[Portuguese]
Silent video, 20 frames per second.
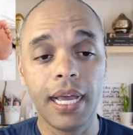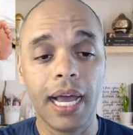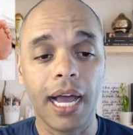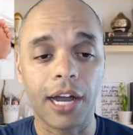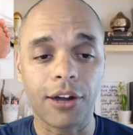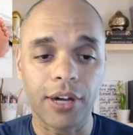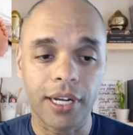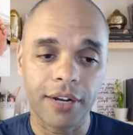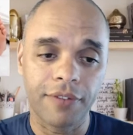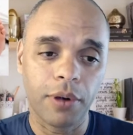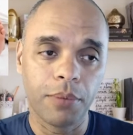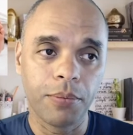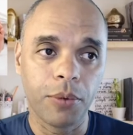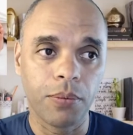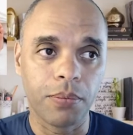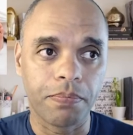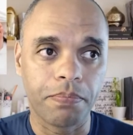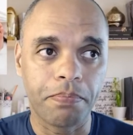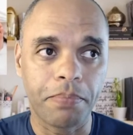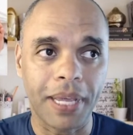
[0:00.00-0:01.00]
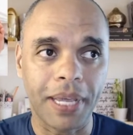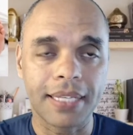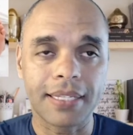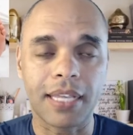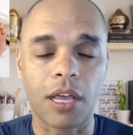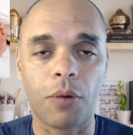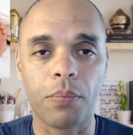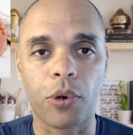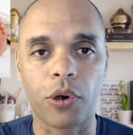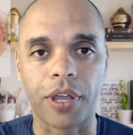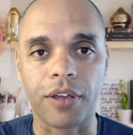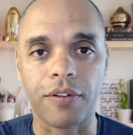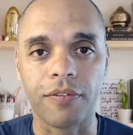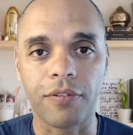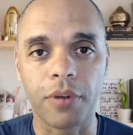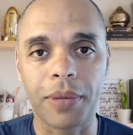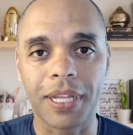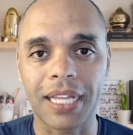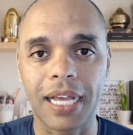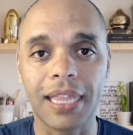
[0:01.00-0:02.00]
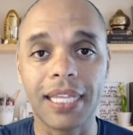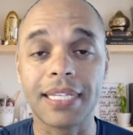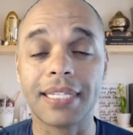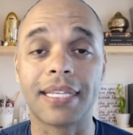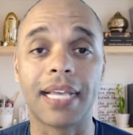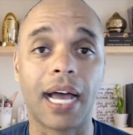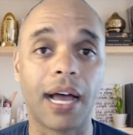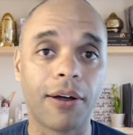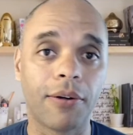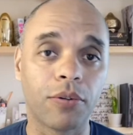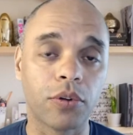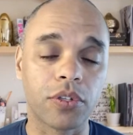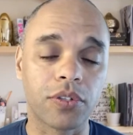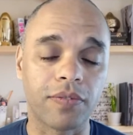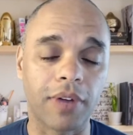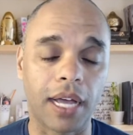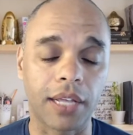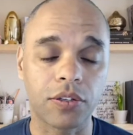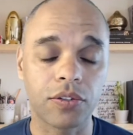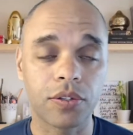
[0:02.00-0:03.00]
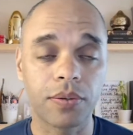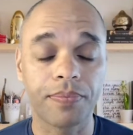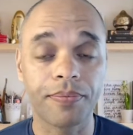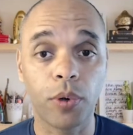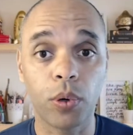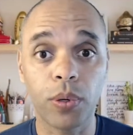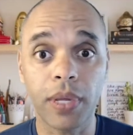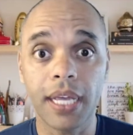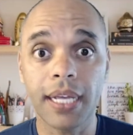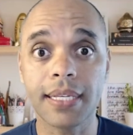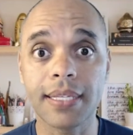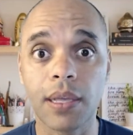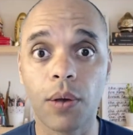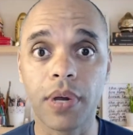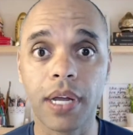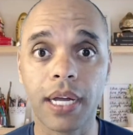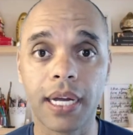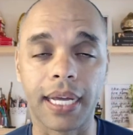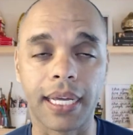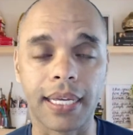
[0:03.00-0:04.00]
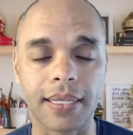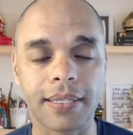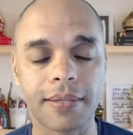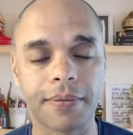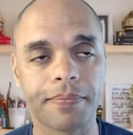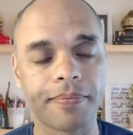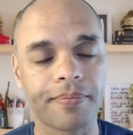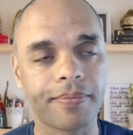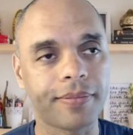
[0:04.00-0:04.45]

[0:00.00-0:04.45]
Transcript: Agora vamos pensar um pouquinho, vamos analisar os fatos. O que, que são cães?